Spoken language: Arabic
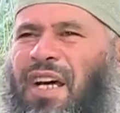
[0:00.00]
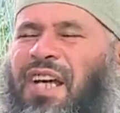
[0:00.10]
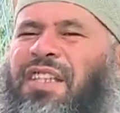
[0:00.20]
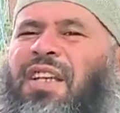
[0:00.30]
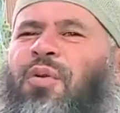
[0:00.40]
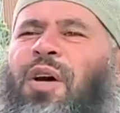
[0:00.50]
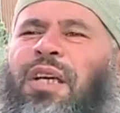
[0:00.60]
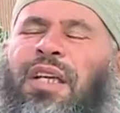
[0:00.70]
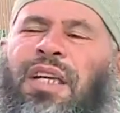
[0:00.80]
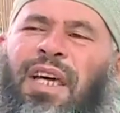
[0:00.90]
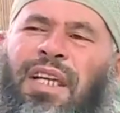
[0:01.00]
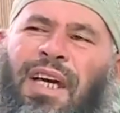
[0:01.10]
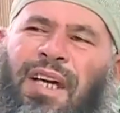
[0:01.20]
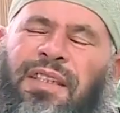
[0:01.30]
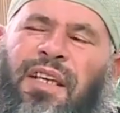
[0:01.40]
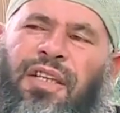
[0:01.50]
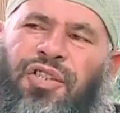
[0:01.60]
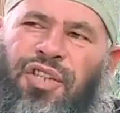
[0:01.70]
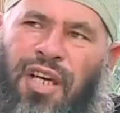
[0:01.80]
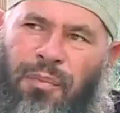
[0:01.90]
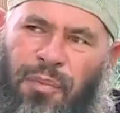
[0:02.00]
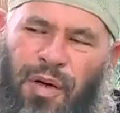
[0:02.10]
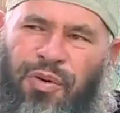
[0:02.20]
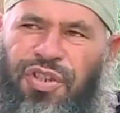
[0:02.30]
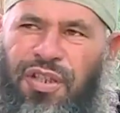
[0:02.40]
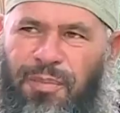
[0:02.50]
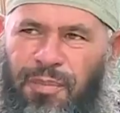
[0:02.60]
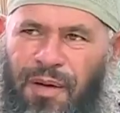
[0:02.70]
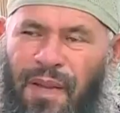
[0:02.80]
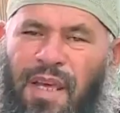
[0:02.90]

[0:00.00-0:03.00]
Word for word: حتى وإن كان يعتري الشاب أو الشابة